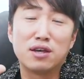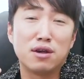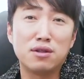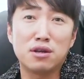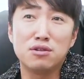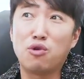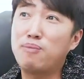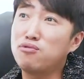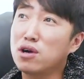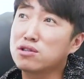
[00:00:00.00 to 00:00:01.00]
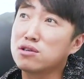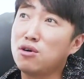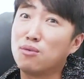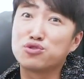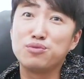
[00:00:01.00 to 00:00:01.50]
옛날에는 횃불 같은
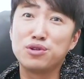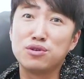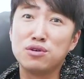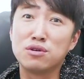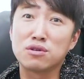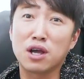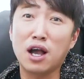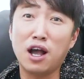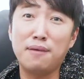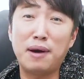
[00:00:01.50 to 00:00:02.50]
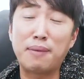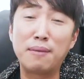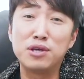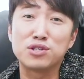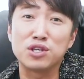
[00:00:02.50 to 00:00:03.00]
거 없으면은 그냥 깜깜한
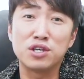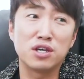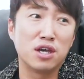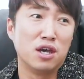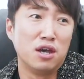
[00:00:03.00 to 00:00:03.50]
밤이지.